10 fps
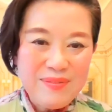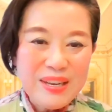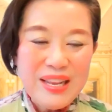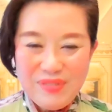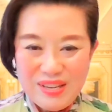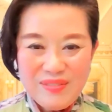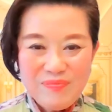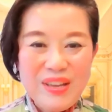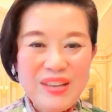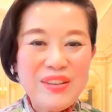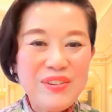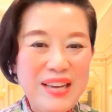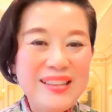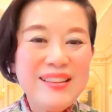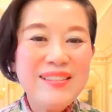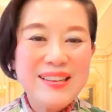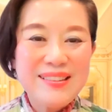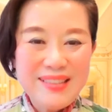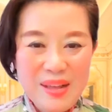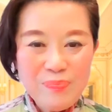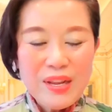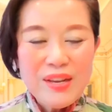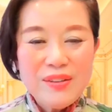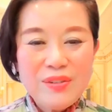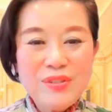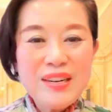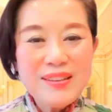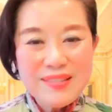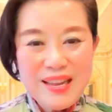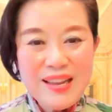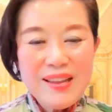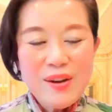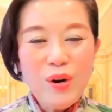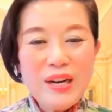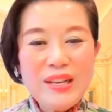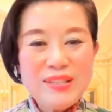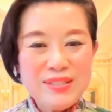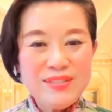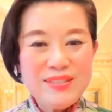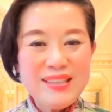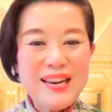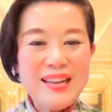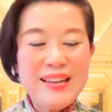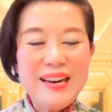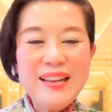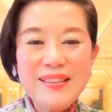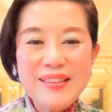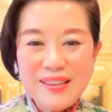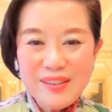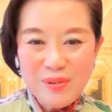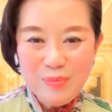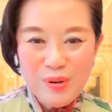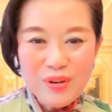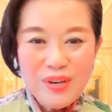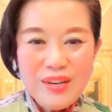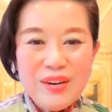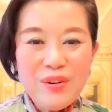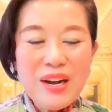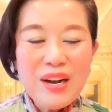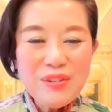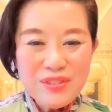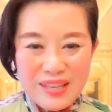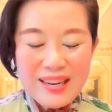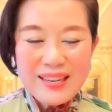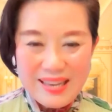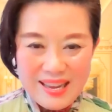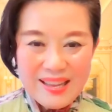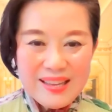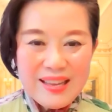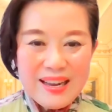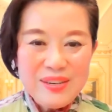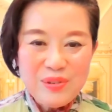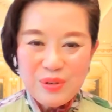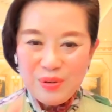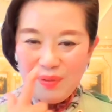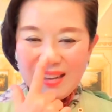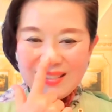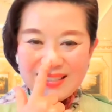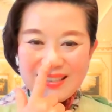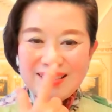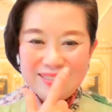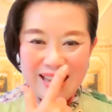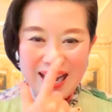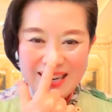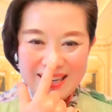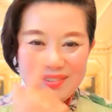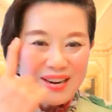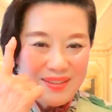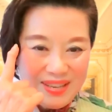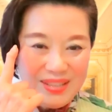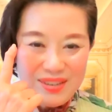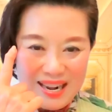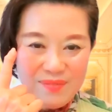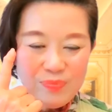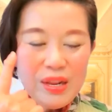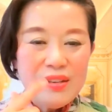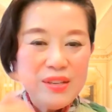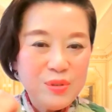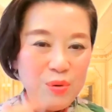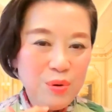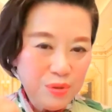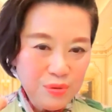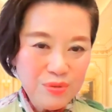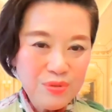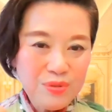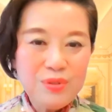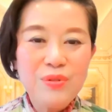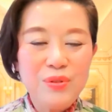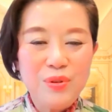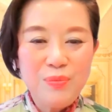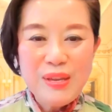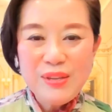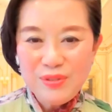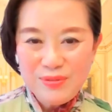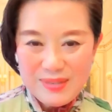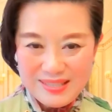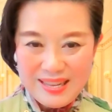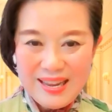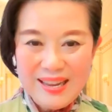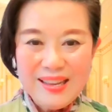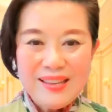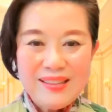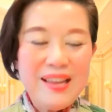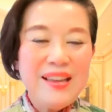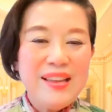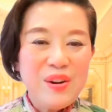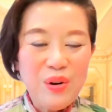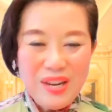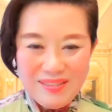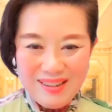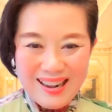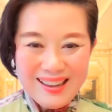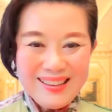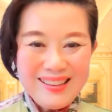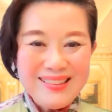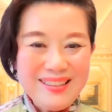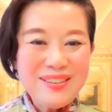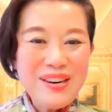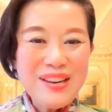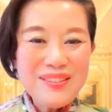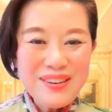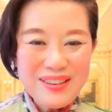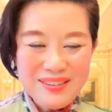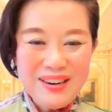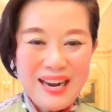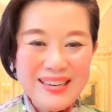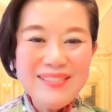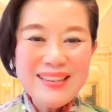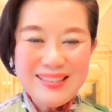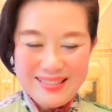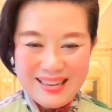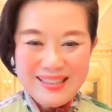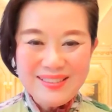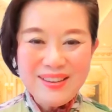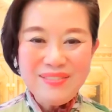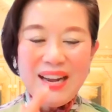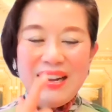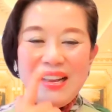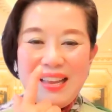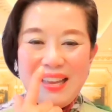学び勉強に入ったわけですね。そしてですねお肌はすぐにきれいにならなかったけれども、お顔の中でこのパーツですよね、鼻とか目とかでそこの運ということを勉強しまして、でこれはね、それぞれの花はですね、例えば、